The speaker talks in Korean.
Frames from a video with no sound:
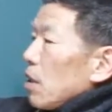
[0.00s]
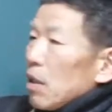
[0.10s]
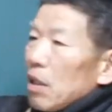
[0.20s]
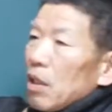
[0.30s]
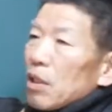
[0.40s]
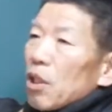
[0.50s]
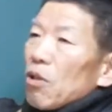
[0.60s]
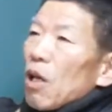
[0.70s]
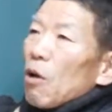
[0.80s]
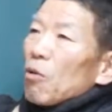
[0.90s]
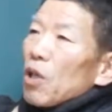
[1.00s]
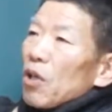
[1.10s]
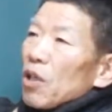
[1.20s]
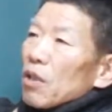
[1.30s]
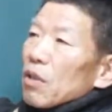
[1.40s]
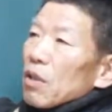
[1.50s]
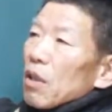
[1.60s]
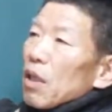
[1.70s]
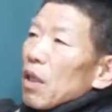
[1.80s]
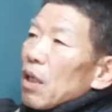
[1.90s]
이 천하로 여인은
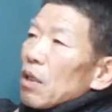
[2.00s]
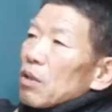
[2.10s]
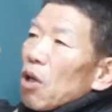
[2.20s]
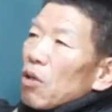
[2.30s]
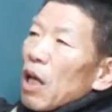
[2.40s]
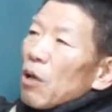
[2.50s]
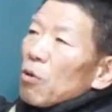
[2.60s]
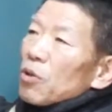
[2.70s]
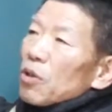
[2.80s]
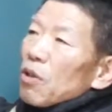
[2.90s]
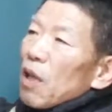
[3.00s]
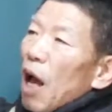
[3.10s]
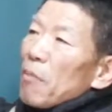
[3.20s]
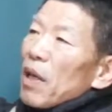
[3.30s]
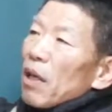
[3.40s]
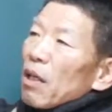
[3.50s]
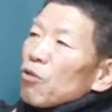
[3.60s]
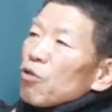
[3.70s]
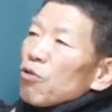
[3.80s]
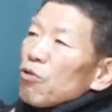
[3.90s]
천하로서 남에게
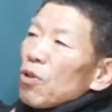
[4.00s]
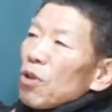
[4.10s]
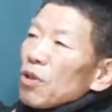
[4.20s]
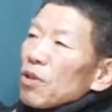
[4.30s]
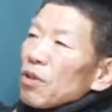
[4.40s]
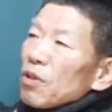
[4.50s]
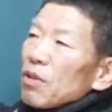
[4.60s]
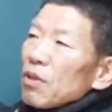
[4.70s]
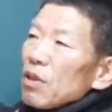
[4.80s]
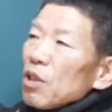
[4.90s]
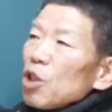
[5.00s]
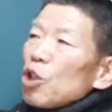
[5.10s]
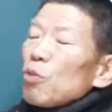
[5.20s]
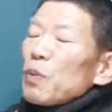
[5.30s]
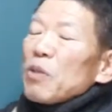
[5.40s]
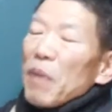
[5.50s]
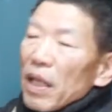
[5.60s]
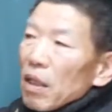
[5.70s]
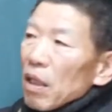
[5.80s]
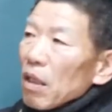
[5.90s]
주는 것은 쉽지만